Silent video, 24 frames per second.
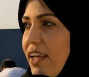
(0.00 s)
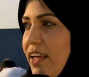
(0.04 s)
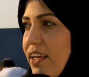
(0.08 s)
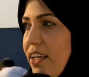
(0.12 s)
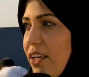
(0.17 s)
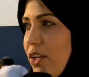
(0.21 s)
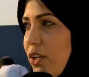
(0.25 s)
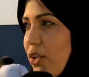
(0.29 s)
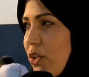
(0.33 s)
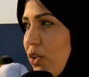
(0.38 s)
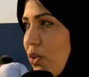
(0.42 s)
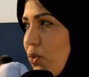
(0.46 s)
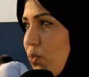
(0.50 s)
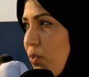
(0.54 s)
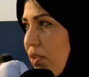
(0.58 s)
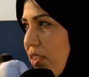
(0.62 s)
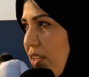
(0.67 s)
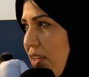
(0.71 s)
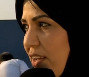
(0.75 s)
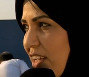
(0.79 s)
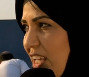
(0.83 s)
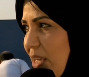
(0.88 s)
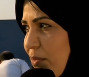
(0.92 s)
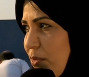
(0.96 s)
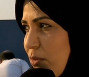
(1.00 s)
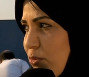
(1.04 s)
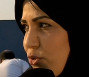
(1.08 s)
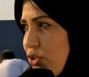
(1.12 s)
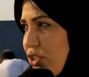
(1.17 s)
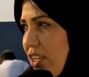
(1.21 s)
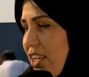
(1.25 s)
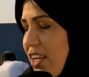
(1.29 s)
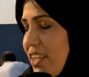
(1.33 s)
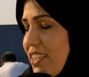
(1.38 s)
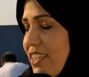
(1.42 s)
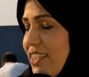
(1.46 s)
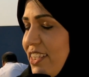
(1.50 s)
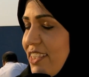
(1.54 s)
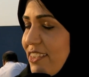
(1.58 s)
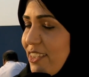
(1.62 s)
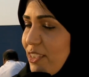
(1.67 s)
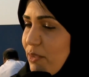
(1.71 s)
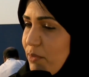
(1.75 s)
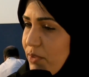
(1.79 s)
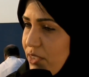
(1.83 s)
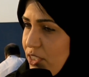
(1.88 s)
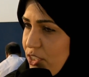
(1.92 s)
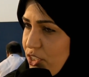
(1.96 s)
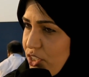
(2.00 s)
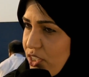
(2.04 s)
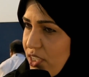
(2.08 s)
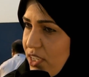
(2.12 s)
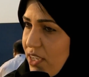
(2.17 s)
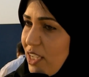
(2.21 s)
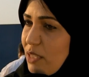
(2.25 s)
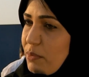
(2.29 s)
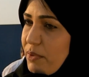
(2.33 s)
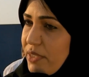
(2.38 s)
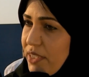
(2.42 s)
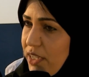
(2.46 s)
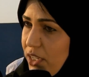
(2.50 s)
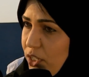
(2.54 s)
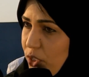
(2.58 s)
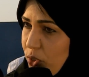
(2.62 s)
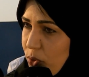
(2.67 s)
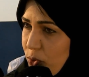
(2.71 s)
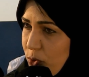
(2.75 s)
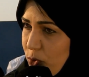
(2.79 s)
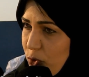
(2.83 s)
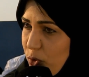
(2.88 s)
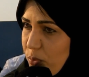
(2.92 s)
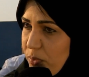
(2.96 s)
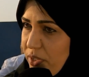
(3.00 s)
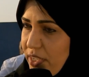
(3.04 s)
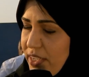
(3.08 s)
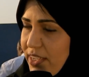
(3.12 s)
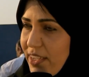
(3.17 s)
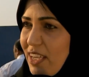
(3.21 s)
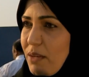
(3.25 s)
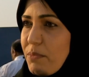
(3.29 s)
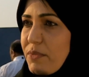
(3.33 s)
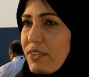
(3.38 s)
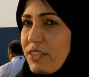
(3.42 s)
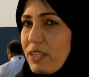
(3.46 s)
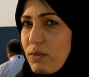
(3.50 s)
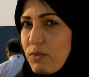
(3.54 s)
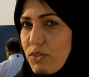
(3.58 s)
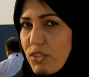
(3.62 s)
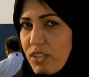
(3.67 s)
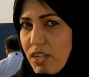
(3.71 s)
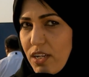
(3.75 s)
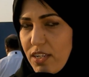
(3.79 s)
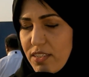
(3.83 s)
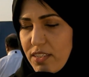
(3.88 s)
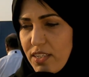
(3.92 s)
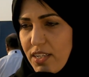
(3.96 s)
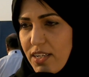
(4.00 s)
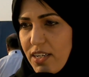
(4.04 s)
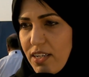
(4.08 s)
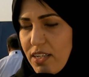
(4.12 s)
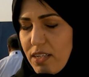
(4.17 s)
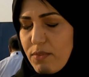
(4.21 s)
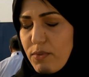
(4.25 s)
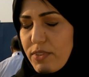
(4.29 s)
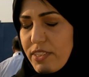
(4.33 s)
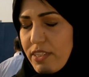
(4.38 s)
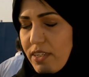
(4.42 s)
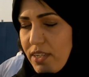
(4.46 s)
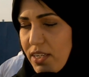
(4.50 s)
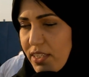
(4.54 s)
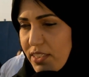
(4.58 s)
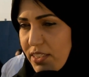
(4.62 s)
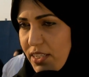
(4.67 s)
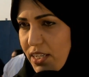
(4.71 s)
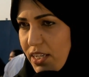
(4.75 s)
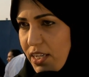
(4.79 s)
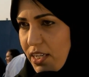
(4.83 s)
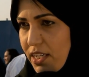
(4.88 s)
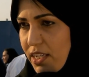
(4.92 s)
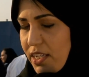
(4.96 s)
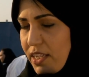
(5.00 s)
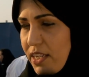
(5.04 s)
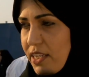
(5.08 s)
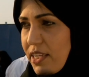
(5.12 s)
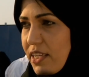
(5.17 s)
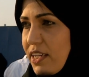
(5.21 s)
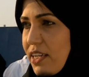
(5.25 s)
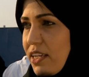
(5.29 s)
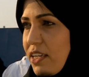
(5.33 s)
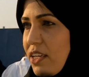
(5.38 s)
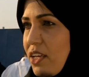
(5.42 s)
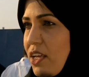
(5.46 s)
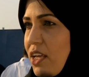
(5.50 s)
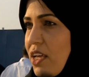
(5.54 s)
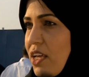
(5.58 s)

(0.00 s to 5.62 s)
آه، وذلك بمشاركة العديد من الجهات منها حكومية مثل وزارة الداخلية